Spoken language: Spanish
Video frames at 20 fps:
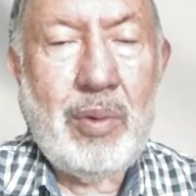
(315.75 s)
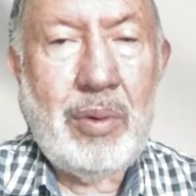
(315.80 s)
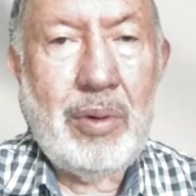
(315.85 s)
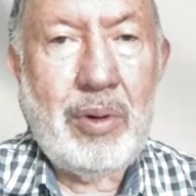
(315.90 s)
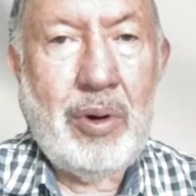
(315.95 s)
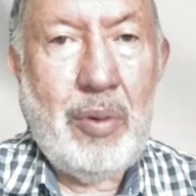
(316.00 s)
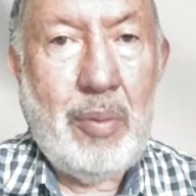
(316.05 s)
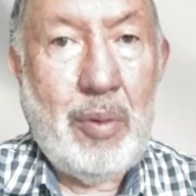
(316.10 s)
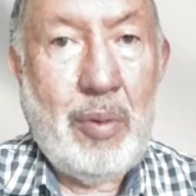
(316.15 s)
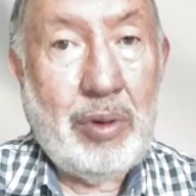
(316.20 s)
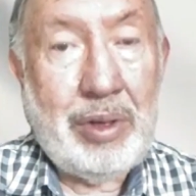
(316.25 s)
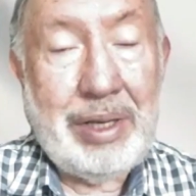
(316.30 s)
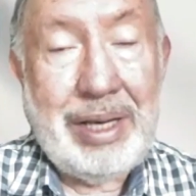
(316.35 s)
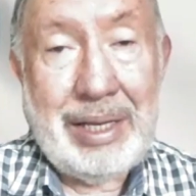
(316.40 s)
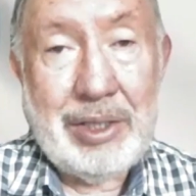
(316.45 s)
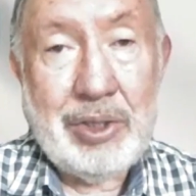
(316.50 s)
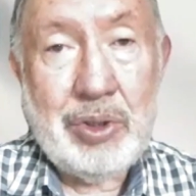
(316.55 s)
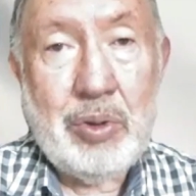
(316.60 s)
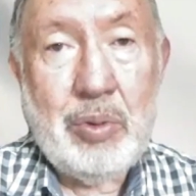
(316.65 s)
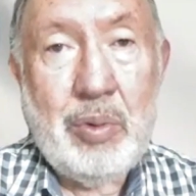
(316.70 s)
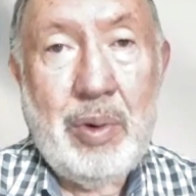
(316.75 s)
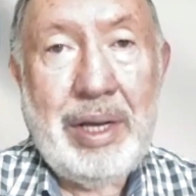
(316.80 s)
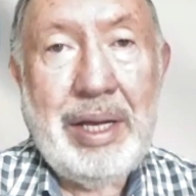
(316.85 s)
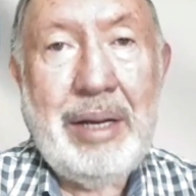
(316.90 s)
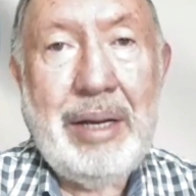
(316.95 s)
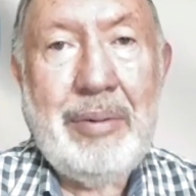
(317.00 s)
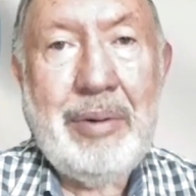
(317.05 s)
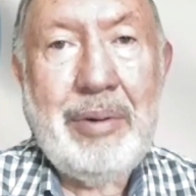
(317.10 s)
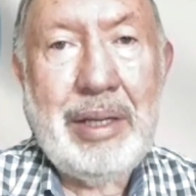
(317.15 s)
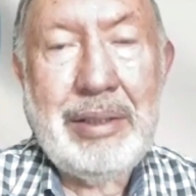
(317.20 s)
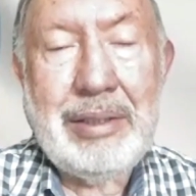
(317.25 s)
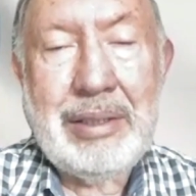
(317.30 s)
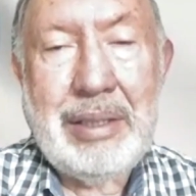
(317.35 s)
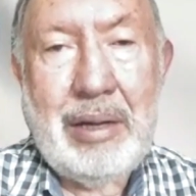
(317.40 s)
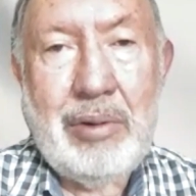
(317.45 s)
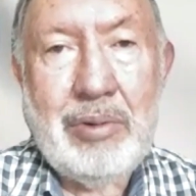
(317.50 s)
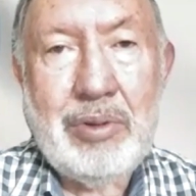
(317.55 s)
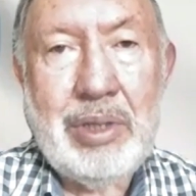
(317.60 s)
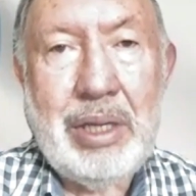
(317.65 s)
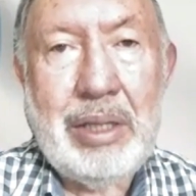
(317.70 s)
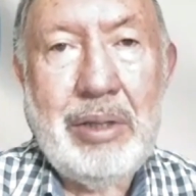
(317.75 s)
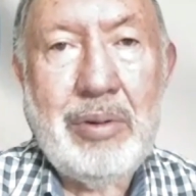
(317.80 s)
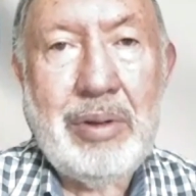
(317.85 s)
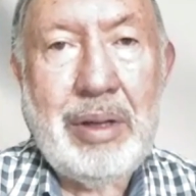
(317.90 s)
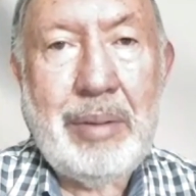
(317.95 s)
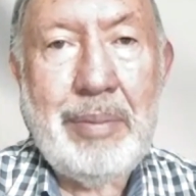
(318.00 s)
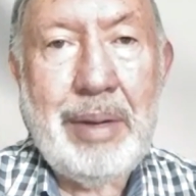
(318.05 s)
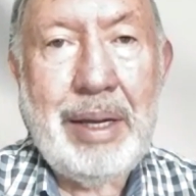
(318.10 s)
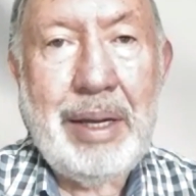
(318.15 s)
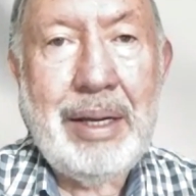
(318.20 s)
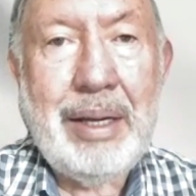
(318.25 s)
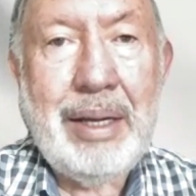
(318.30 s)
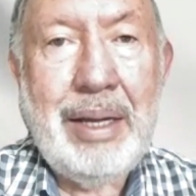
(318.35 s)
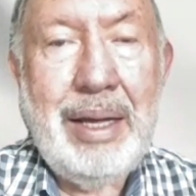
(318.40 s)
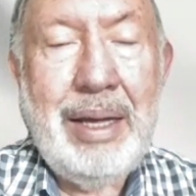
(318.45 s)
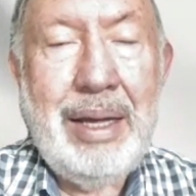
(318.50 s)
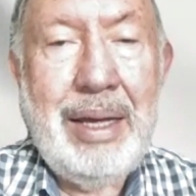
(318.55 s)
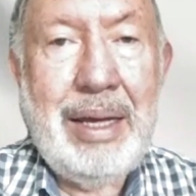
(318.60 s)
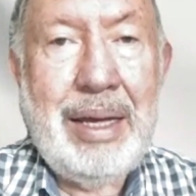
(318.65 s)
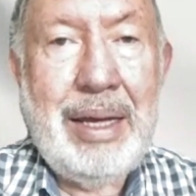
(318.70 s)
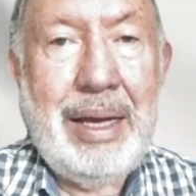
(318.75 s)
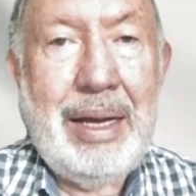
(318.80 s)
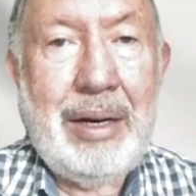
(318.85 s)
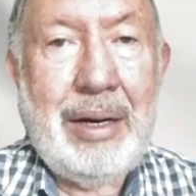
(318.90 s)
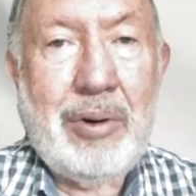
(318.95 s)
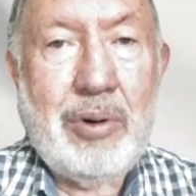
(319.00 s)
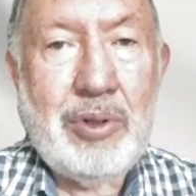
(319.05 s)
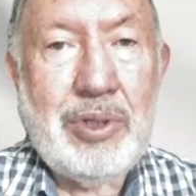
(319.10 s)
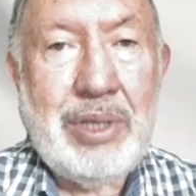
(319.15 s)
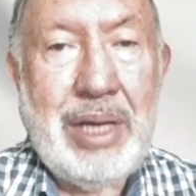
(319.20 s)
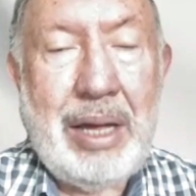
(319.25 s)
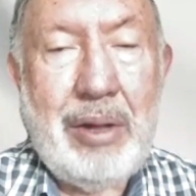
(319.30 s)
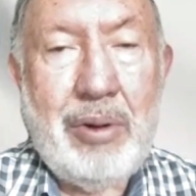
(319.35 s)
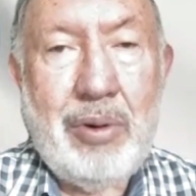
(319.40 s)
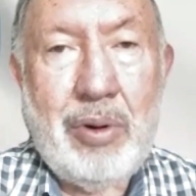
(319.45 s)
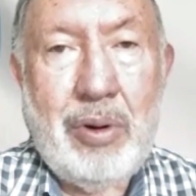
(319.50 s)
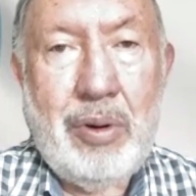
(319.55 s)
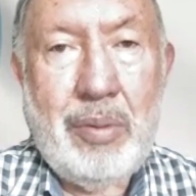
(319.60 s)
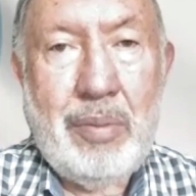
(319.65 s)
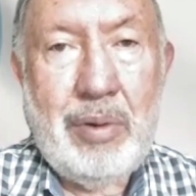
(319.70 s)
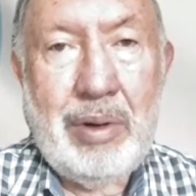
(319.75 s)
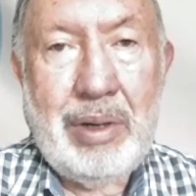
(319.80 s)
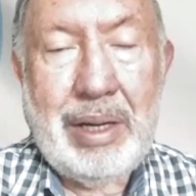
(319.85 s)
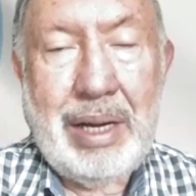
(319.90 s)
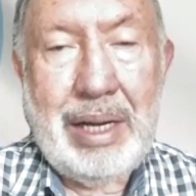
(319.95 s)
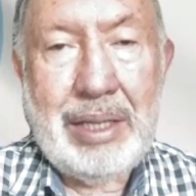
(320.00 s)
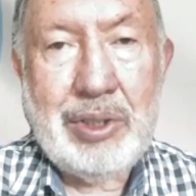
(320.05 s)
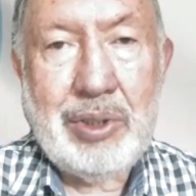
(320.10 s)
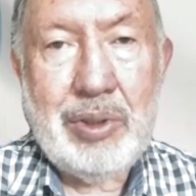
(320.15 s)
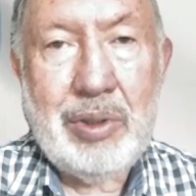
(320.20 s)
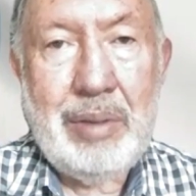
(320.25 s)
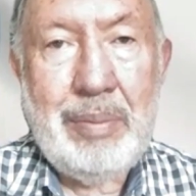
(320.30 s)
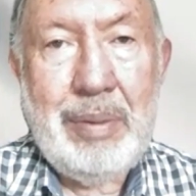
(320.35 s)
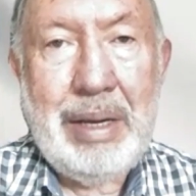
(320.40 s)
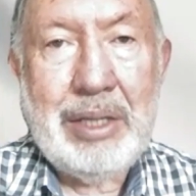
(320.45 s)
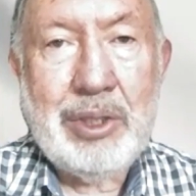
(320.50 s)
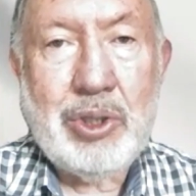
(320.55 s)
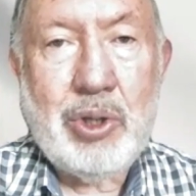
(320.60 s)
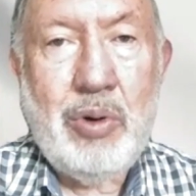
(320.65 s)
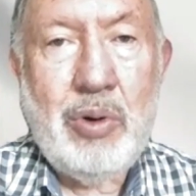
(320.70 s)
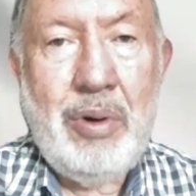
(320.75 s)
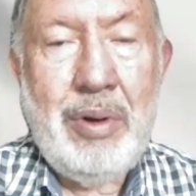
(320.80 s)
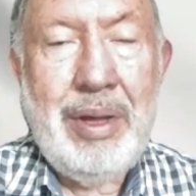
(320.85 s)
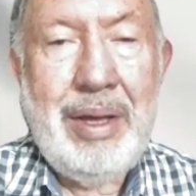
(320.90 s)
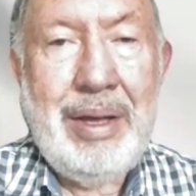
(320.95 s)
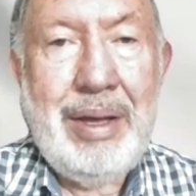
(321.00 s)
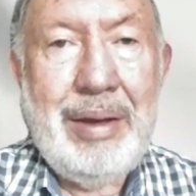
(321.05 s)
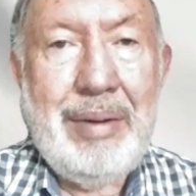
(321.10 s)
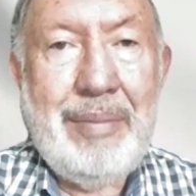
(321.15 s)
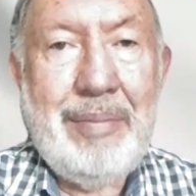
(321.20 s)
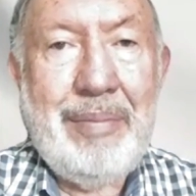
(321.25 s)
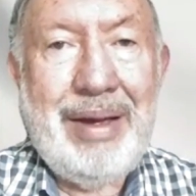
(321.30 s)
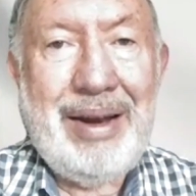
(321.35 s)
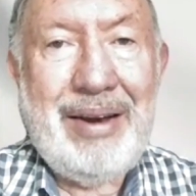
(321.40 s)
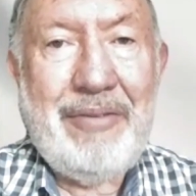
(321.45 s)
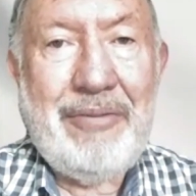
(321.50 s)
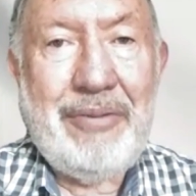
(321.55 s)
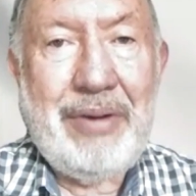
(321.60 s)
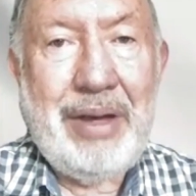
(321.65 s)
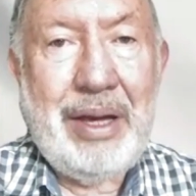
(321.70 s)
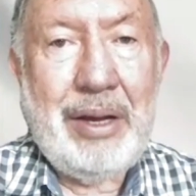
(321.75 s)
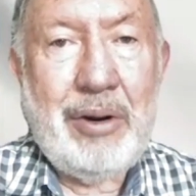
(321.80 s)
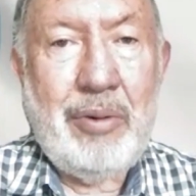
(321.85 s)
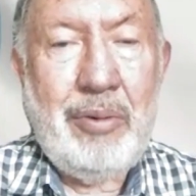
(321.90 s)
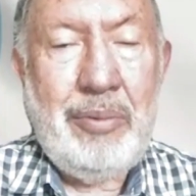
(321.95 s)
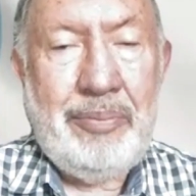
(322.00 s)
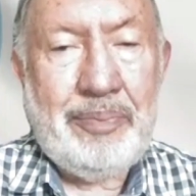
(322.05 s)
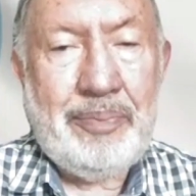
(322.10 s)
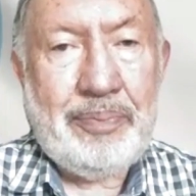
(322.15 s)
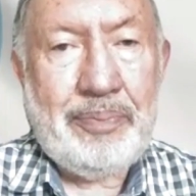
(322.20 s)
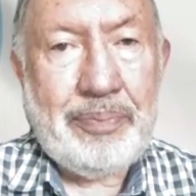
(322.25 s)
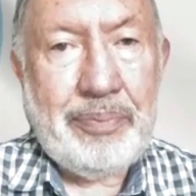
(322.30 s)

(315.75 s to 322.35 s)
como ya estuvo ayer, que se estaba usando también el rosado como el caso de Mixco, me refiero